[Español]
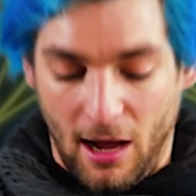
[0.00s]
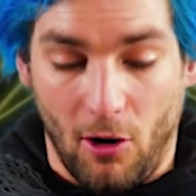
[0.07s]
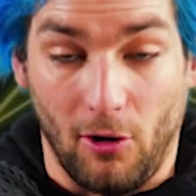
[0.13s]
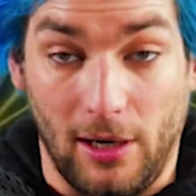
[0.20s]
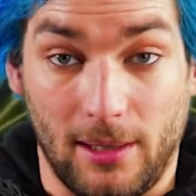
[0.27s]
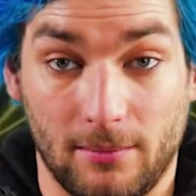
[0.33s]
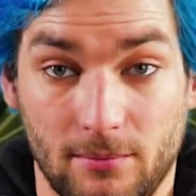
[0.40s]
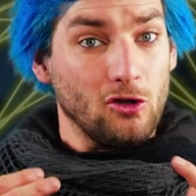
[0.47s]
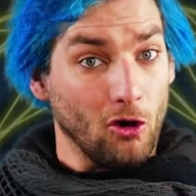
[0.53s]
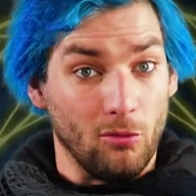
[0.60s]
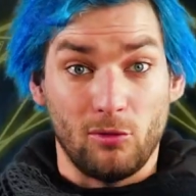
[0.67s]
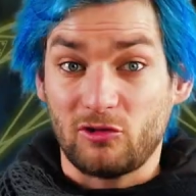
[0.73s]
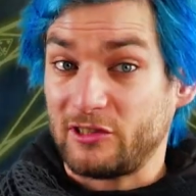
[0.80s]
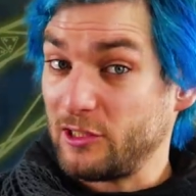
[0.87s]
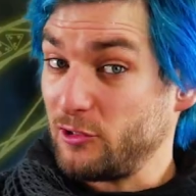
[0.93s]
Ahora,
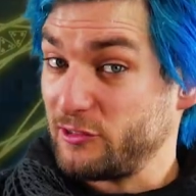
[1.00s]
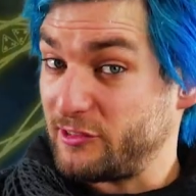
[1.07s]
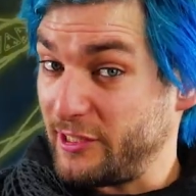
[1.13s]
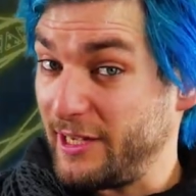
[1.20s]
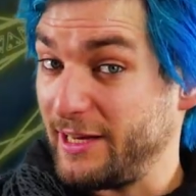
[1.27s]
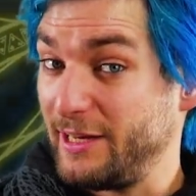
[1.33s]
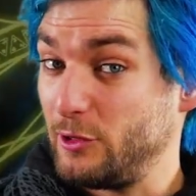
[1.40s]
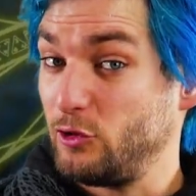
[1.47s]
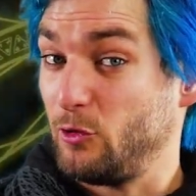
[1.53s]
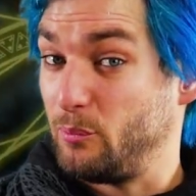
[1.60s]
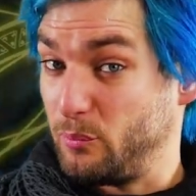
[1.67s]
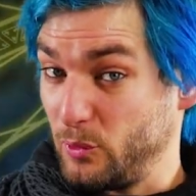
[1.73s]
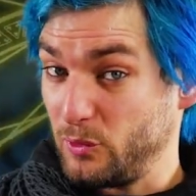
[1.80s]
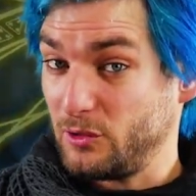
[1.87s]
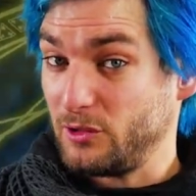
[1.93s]
¿Cómo se consiguen estos
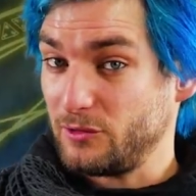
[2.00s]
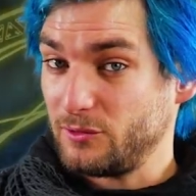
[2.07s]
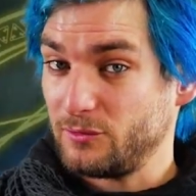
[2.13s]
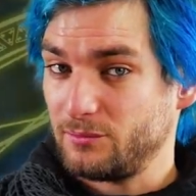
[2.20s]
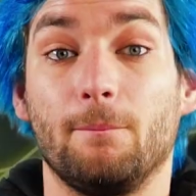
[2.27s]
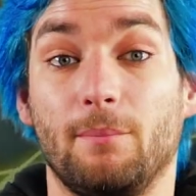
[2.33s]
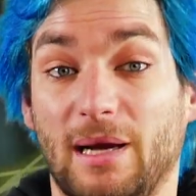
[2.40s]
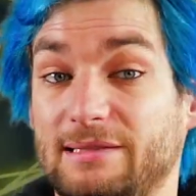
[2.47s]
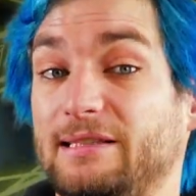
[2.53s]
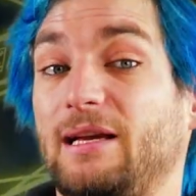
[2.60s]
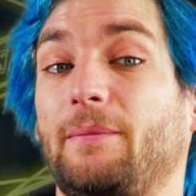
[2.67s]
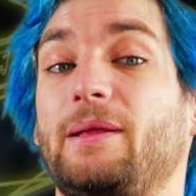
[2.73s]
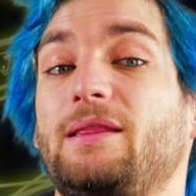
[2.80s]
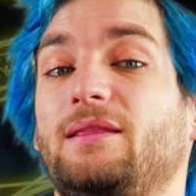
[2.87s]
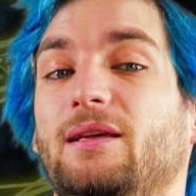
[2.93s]
puntos?
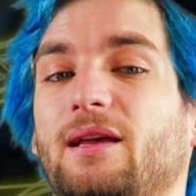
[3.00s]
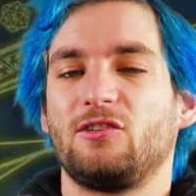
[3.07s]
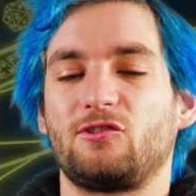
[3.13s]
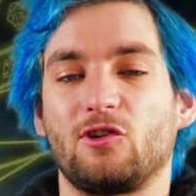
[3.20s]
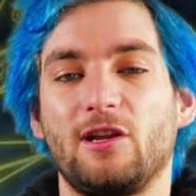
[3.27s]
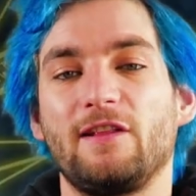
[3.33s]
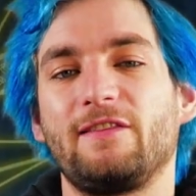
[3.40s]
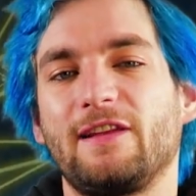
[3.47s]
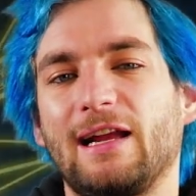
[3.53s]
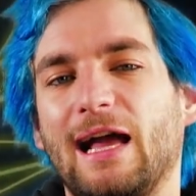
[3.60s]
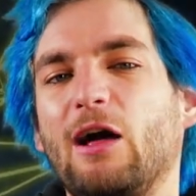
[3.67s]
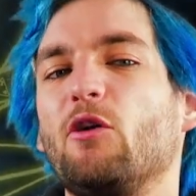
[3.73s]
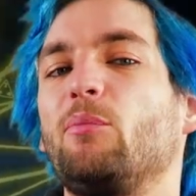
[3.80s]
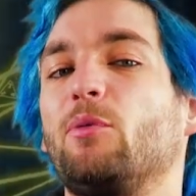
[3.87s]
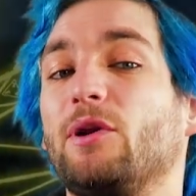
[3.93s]
Básicamente son
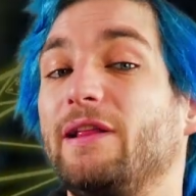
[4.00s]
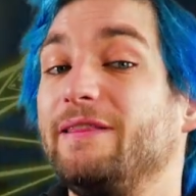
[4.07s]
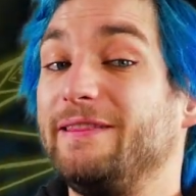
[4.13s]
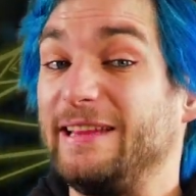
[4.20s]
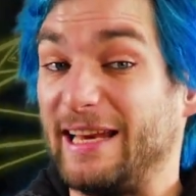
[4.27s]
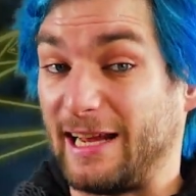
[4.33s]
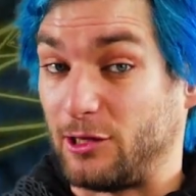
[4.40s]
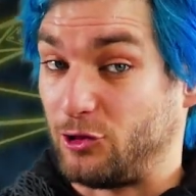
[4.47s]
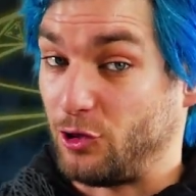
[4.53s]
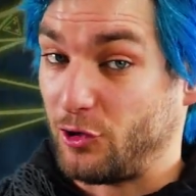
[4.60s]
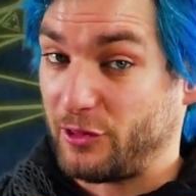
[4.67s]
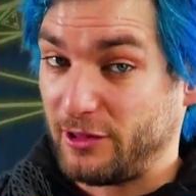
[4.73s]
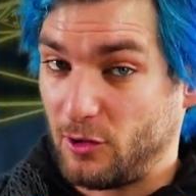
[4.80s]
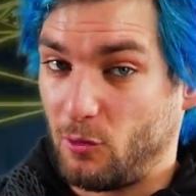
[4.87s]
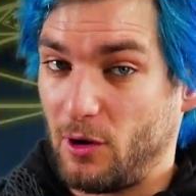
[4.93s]
entregados por el
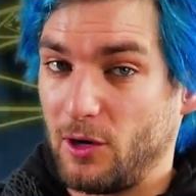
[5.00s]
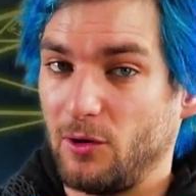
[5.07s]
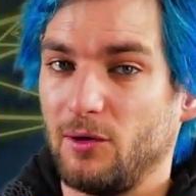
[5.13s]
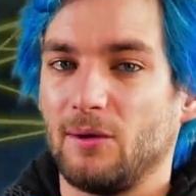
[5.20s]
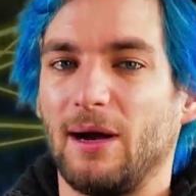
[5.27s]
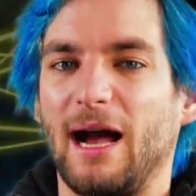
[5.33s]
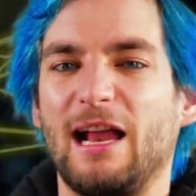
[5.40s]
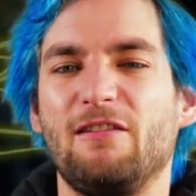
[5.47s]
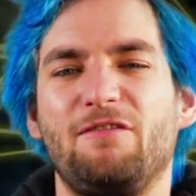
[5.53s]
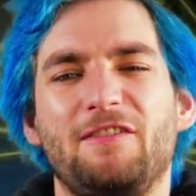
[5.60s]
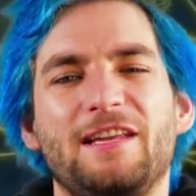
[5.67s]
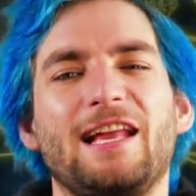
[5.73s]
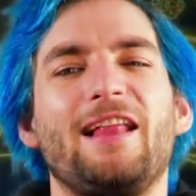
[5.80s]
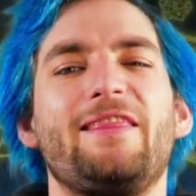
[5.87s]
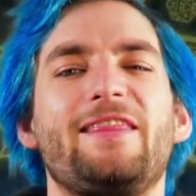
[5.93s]
director de juego al
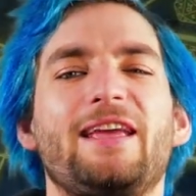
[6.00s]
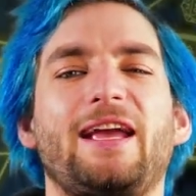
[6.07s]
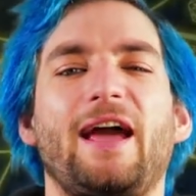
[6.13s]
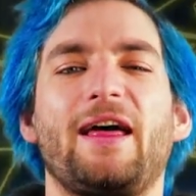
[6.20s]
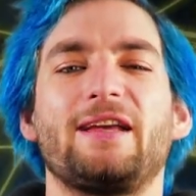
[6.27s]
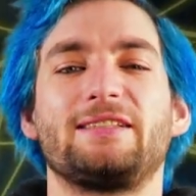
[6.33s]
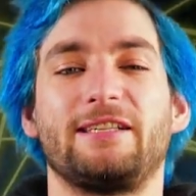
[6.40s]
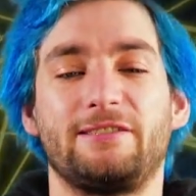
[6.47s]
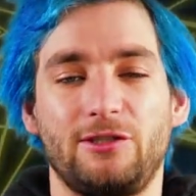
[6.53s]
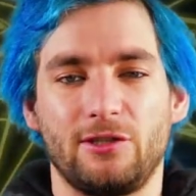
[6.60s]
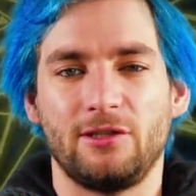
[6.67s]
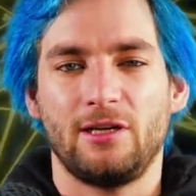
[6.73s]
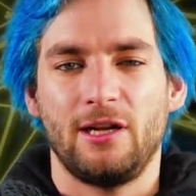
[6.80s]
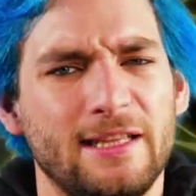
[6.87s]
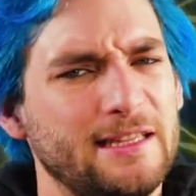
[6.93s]
final de cada
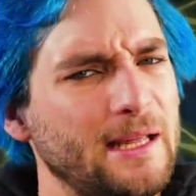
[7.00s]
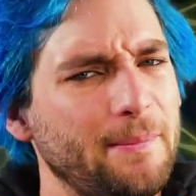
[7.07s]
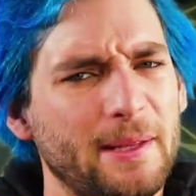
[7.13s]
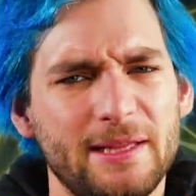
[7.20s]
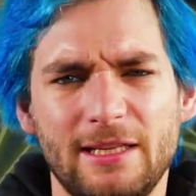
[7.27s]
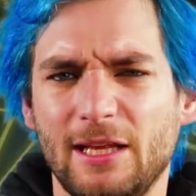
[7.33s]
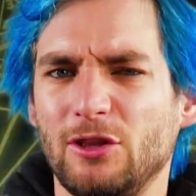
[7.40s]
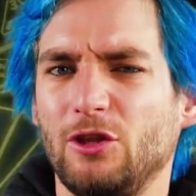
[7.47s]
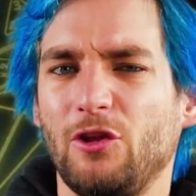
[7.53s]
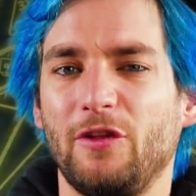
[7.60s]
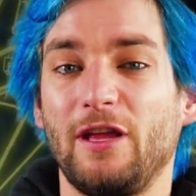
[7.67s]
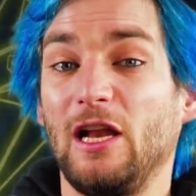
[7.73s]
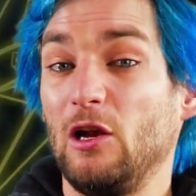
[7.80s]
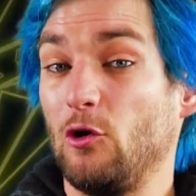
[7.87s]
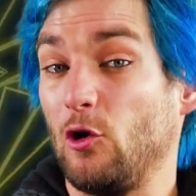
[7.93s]
sesión, dependiendo
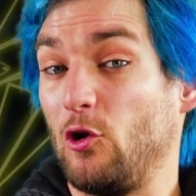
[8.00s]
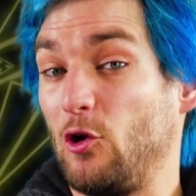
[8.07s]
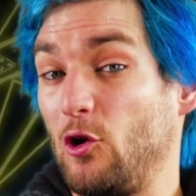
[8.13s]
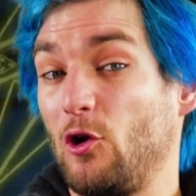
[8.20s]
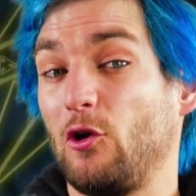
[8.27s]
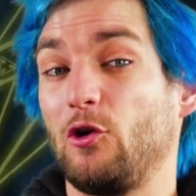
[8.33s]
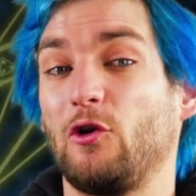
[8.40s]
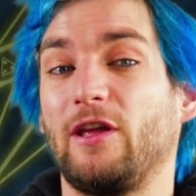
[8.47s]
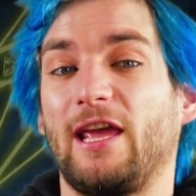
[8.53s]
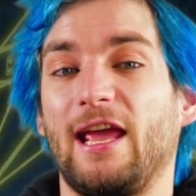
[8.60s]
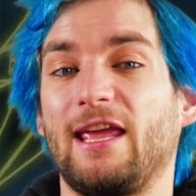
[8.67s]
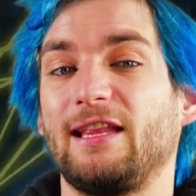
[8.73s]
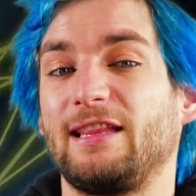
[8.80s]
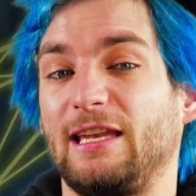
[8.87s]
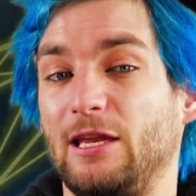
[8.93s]
de los logros que
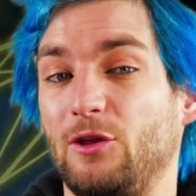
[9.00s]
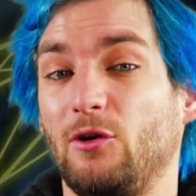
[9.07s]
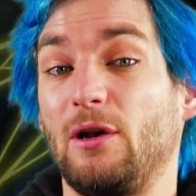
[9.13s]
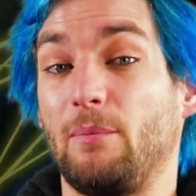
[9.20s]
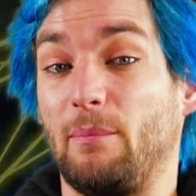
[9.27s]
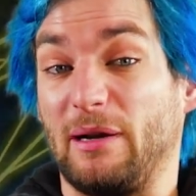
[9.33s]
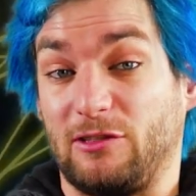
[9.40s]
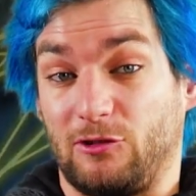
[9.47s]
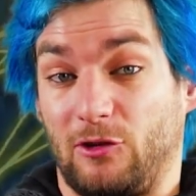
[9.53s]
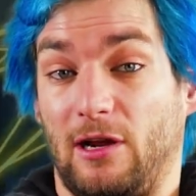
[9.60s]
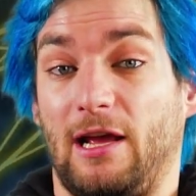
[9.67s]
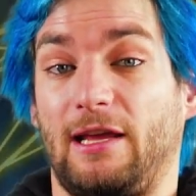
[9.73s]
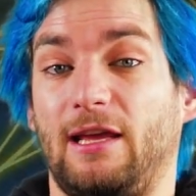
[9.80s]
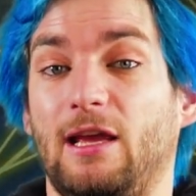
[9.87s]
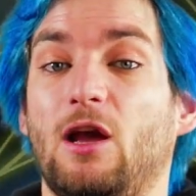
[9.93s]
haya tenido el
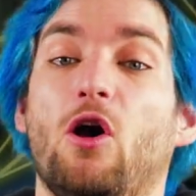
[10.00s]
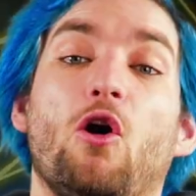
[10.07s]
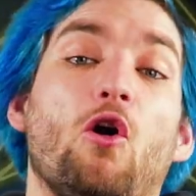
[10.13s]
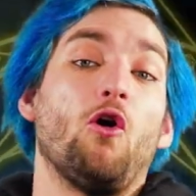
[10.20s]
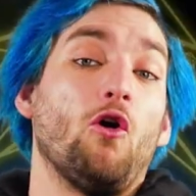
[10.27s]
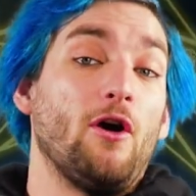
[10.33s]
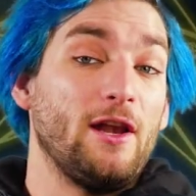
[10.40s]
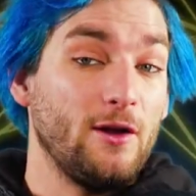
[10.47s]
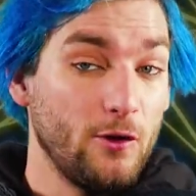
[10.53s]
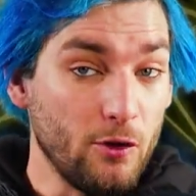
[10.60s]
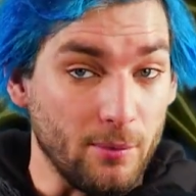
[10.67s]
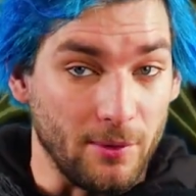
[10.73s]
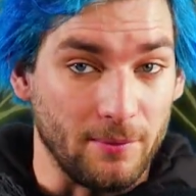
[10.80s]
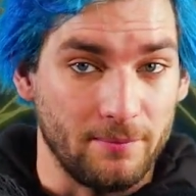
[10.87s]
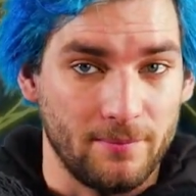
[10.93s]
personaje o el
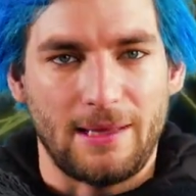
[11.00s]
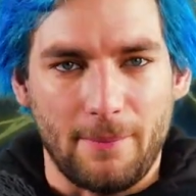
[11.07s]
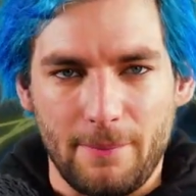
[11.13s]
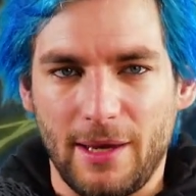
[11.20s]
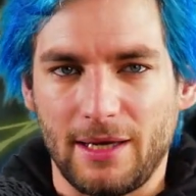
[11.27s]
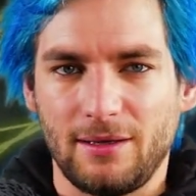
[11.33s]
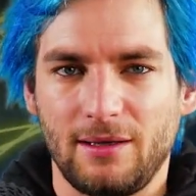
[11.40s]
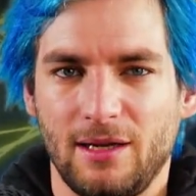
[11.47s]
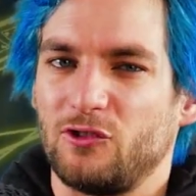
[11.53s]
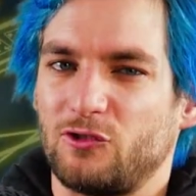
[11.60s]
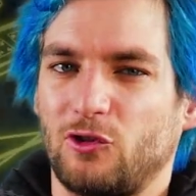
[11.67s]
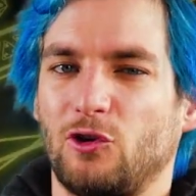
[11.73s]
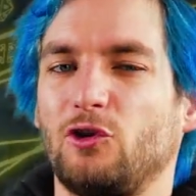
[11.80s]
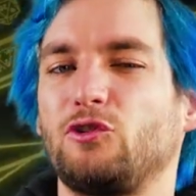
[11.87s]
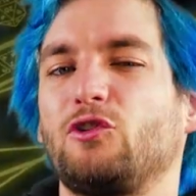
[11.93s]
grupo. También
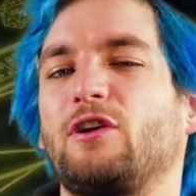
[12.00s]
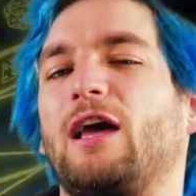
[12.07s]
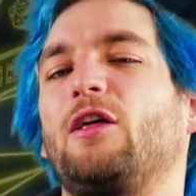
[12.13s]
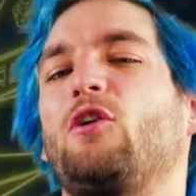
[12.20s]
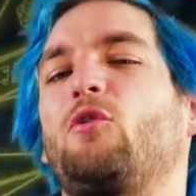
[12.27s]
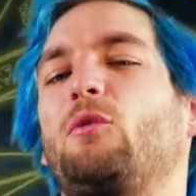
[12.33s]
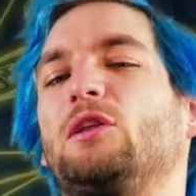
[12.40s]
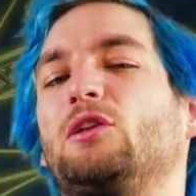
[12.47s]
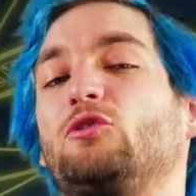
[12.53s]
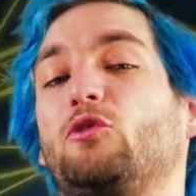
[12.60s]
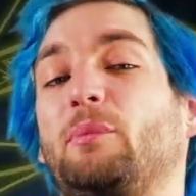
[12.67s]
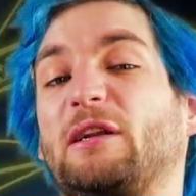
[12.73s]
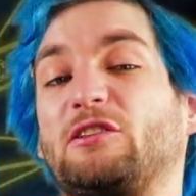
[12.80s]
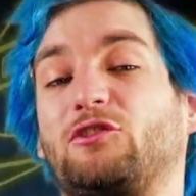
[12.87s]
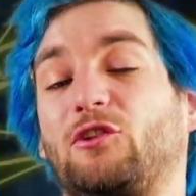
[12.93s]
son otorgados cuando
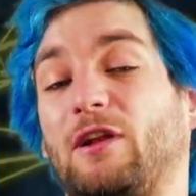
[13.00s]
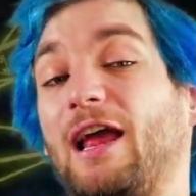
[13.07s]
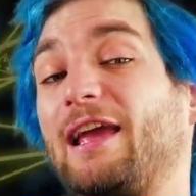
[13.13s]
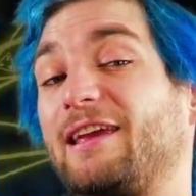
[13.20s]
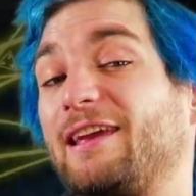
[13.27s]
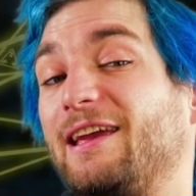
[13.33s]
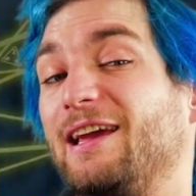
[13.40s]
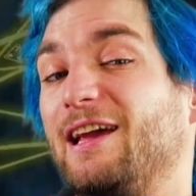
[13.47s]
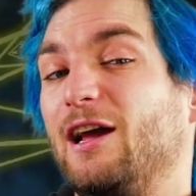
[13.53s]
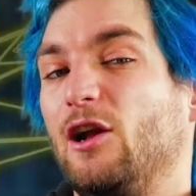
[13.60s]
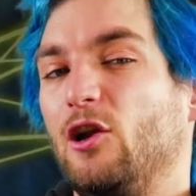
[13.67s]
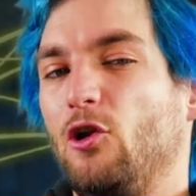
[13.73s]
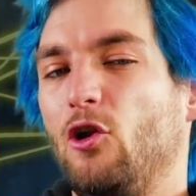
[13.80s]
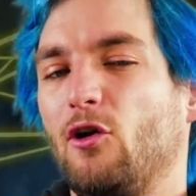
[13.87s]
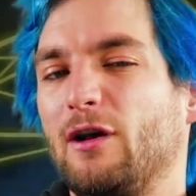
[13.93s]
tu personaje
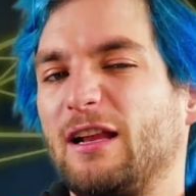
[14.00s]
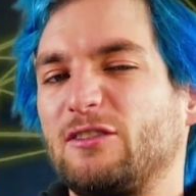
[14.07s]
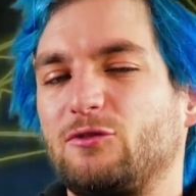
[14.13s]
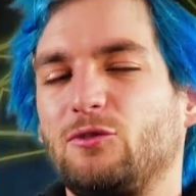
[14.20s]
logra